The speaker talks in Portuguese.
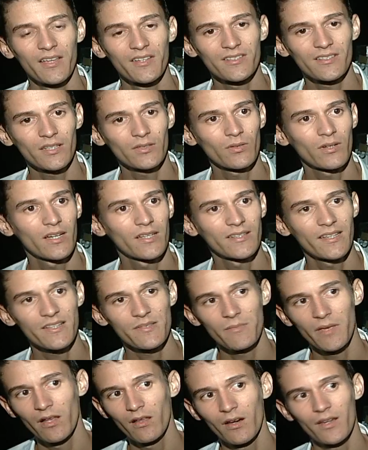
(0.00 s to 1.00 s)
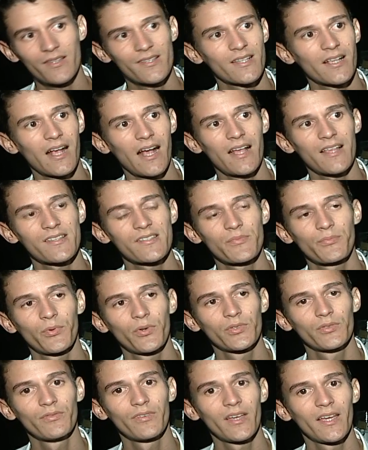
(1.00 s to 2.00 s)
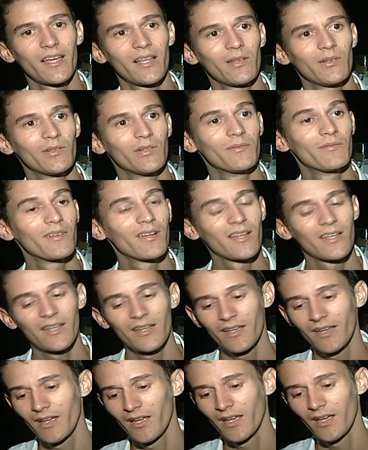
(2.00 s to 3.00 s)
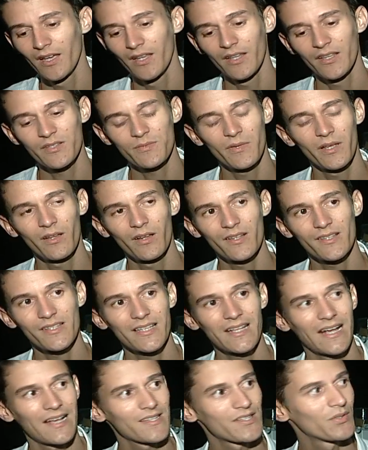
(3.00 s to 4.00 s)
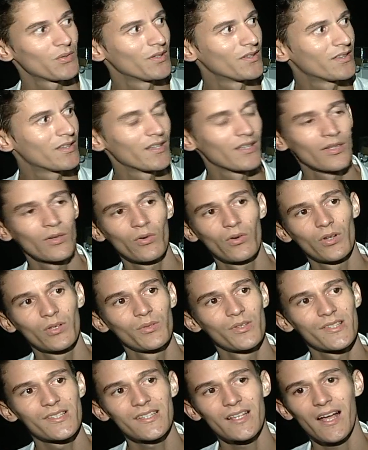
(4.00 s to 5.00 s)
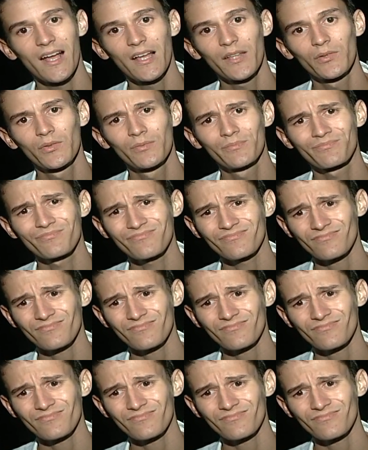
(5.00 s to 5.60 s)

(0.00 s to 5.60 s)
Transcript: A gente está tocando nas melhores casas de Porto Velho, é, nas melhores casas do interior do estado,